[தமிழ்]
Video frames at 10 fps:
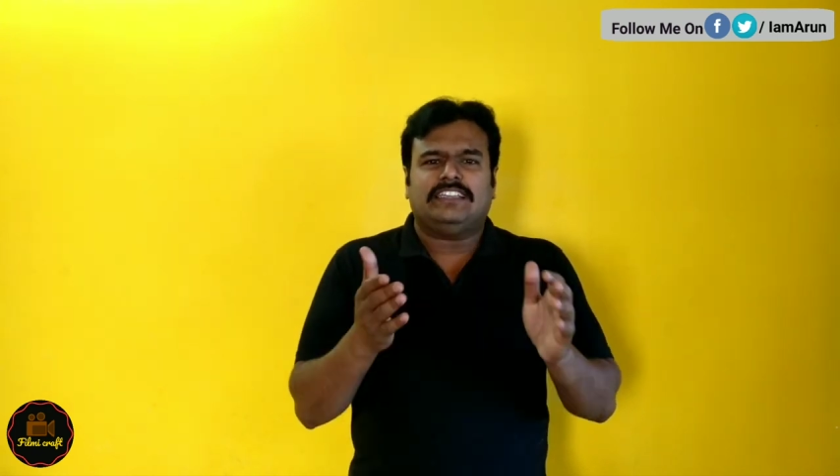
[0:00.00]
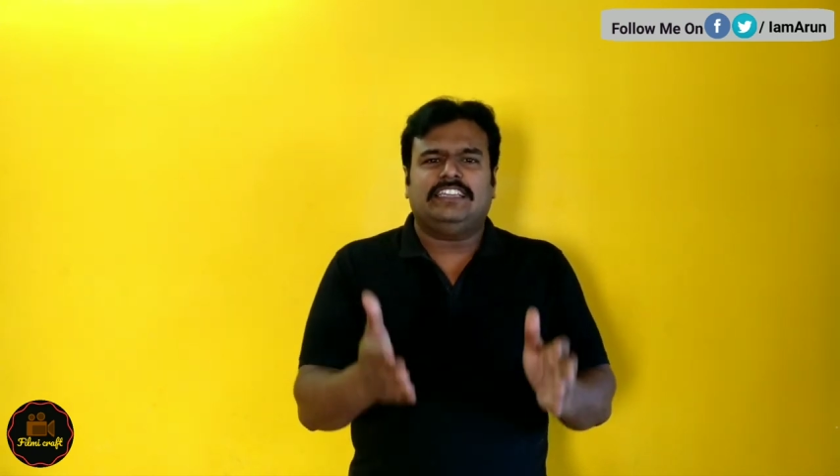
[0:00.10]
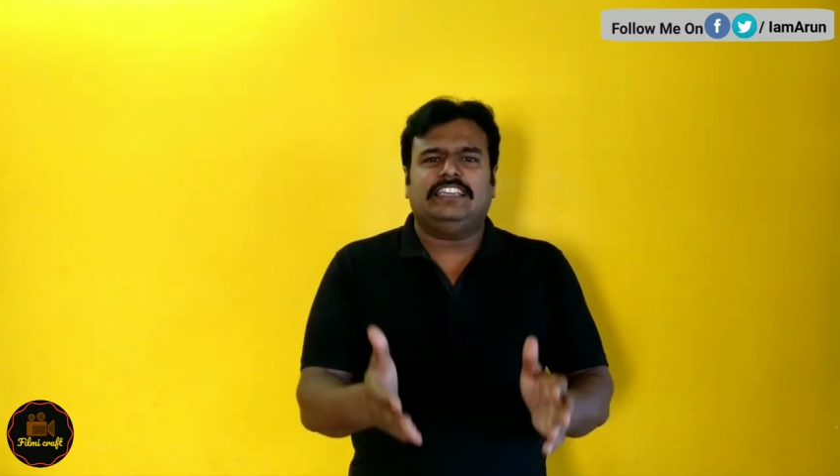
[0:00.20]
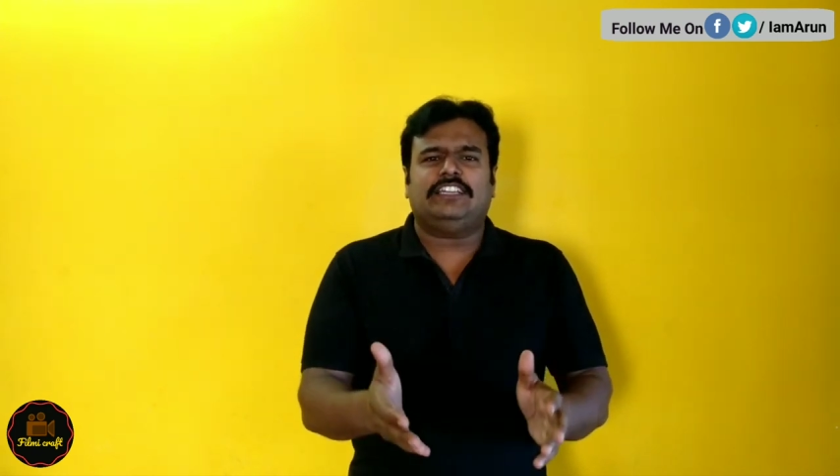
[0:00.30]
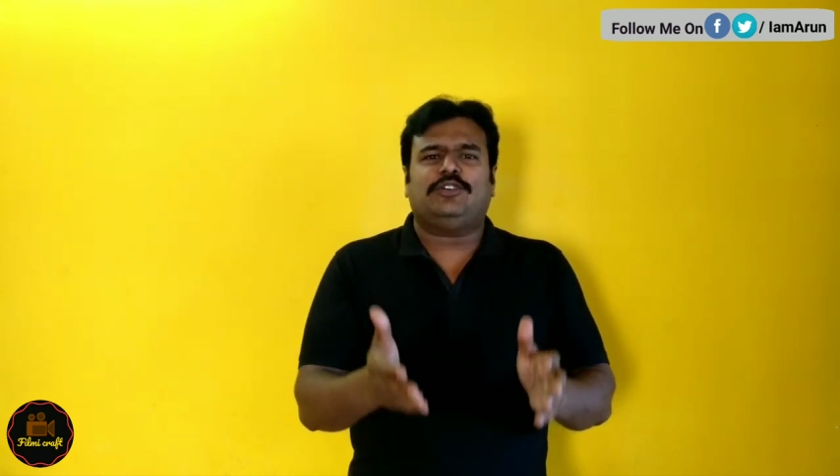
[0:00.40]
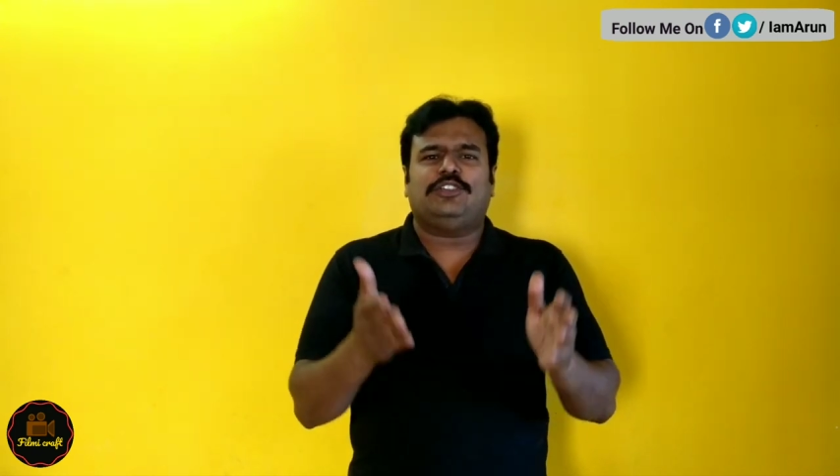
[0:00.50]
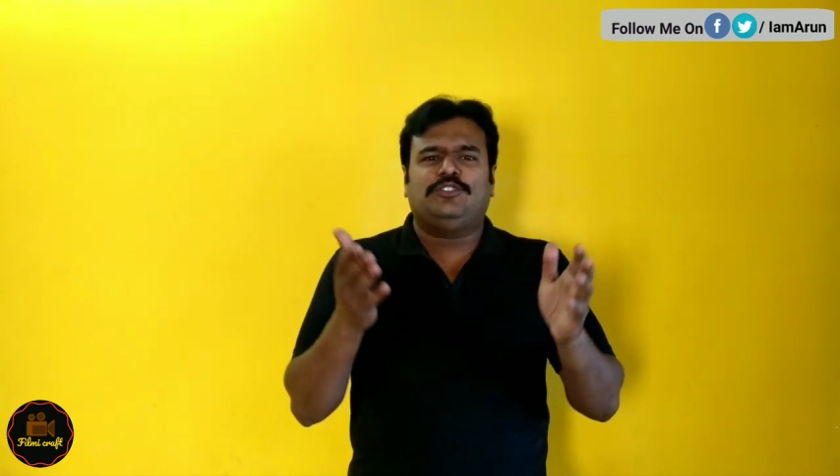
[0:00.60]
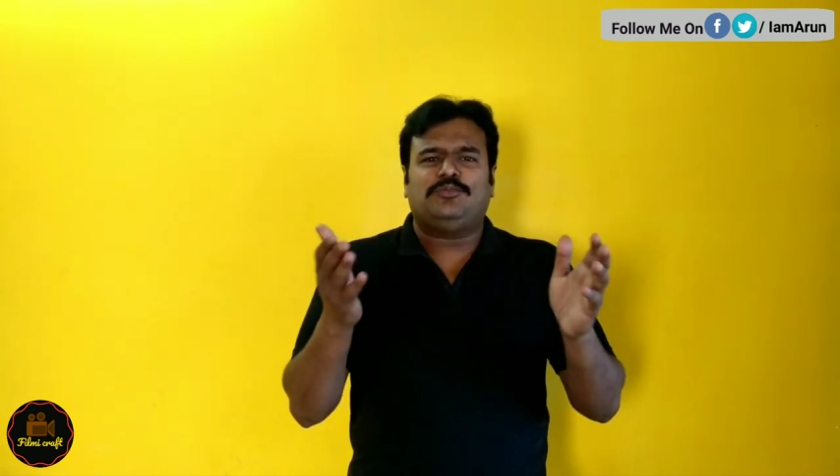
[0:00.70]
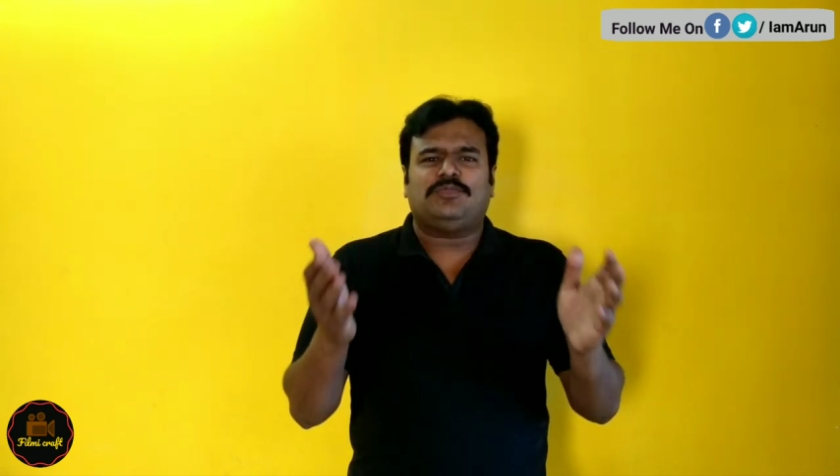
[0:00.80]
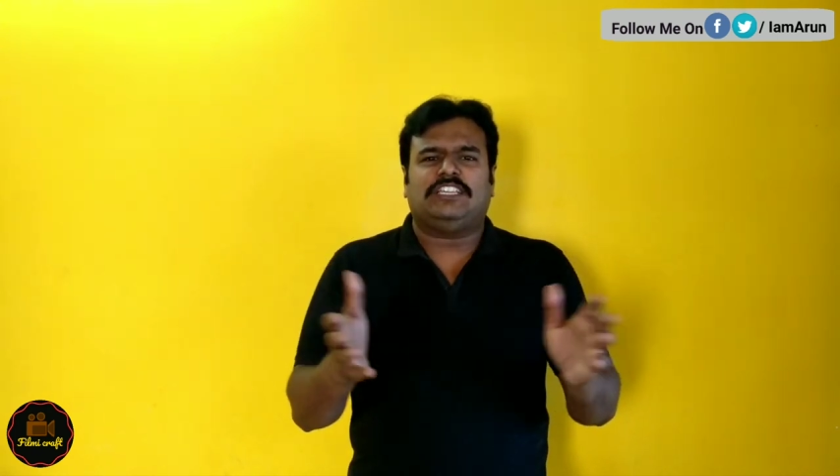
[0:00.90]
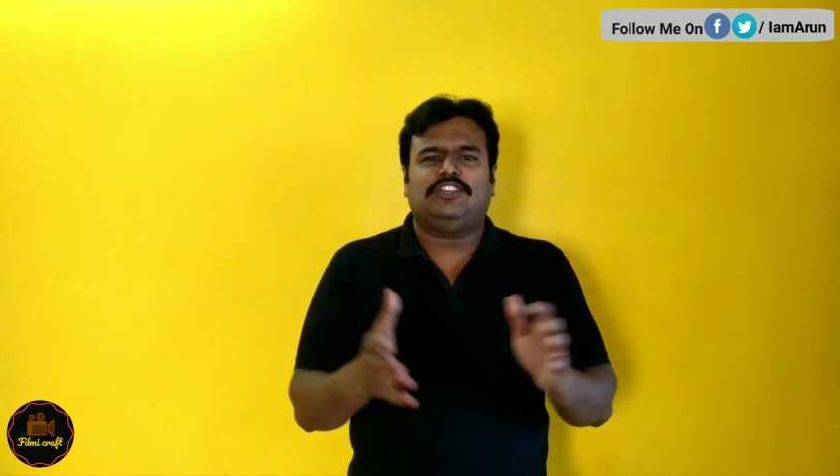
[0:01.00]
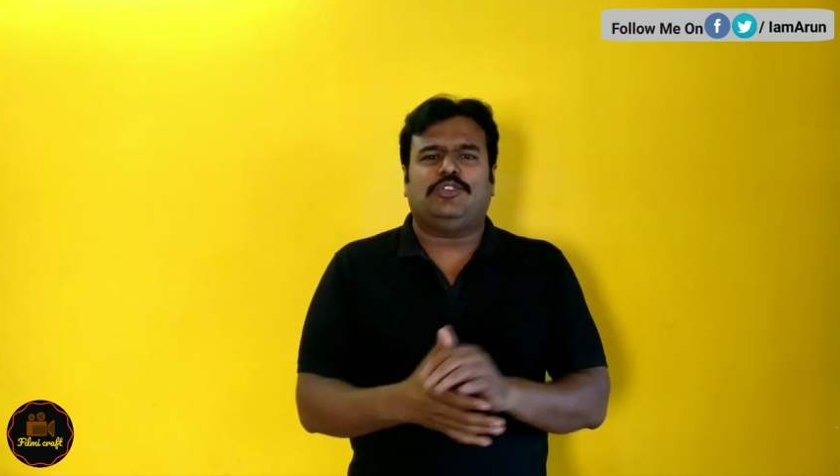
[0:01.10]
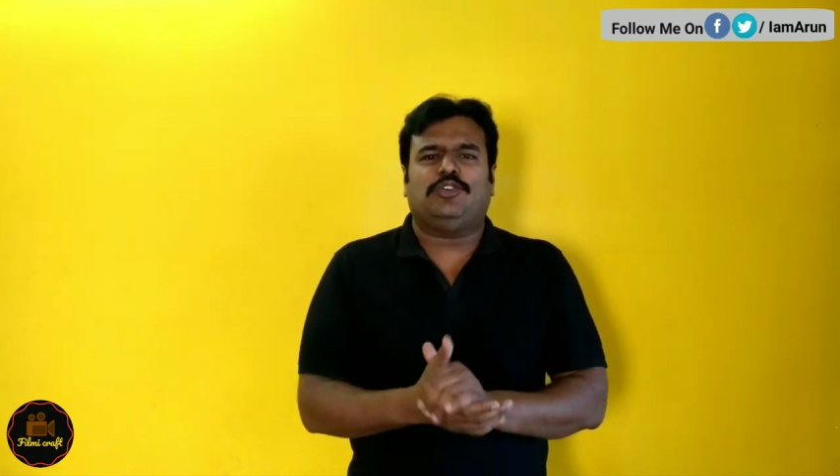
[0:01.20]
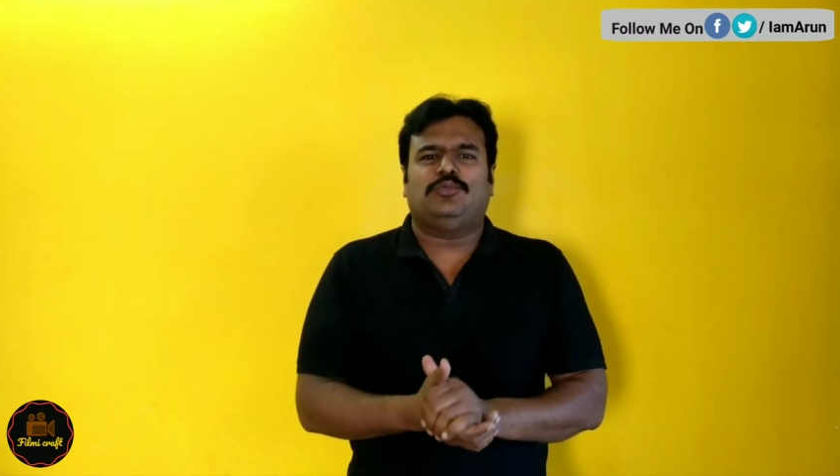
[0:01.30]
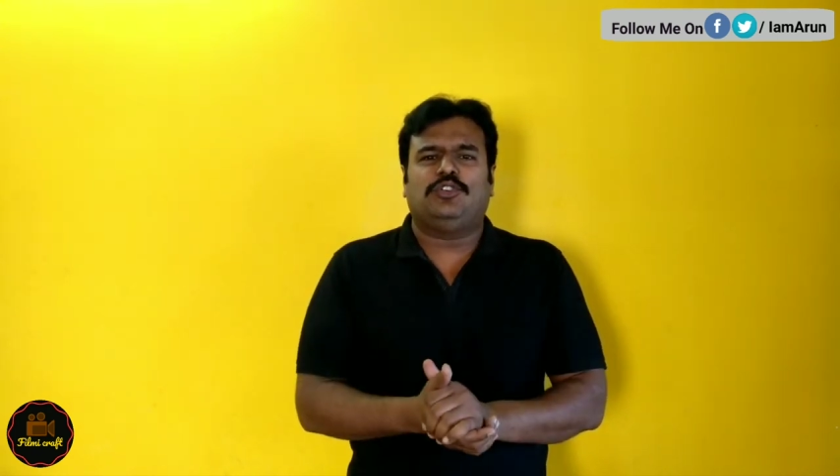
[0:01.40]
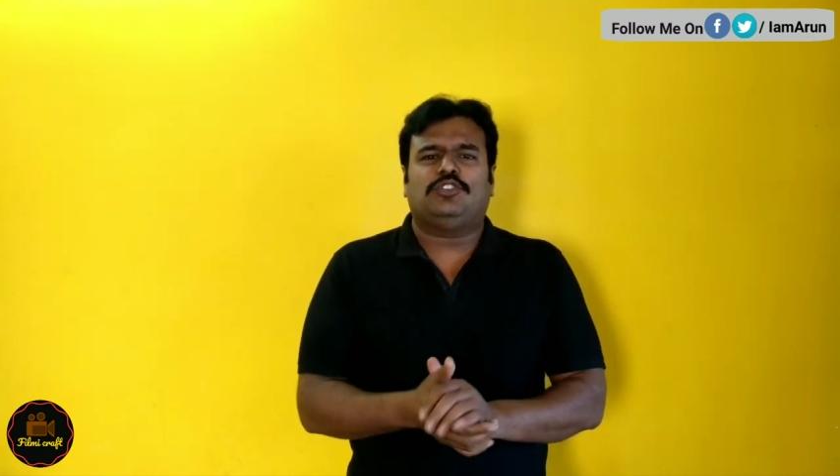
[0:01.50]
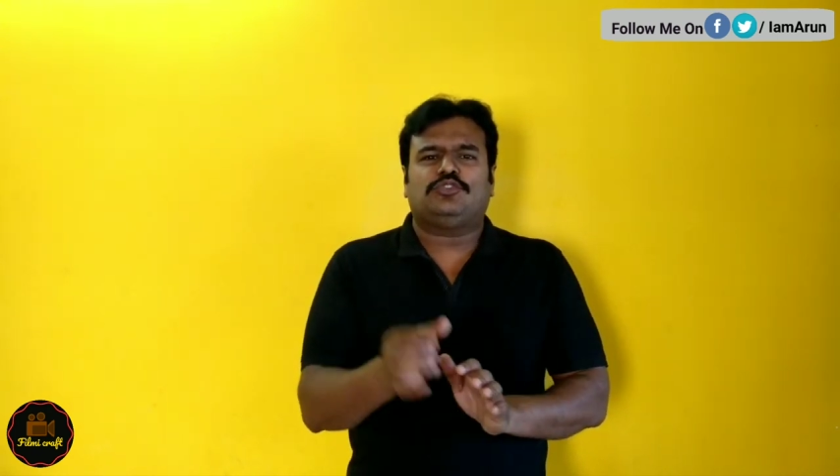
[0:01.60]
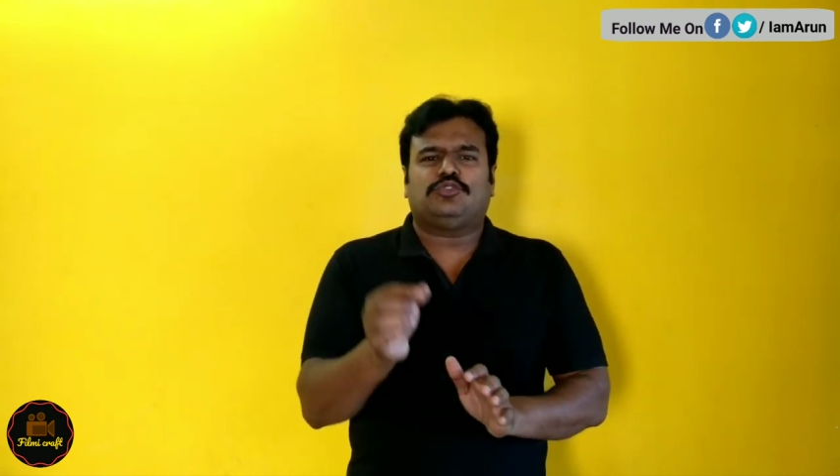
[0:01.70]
ஹீரோயினும் ஹீரோவும்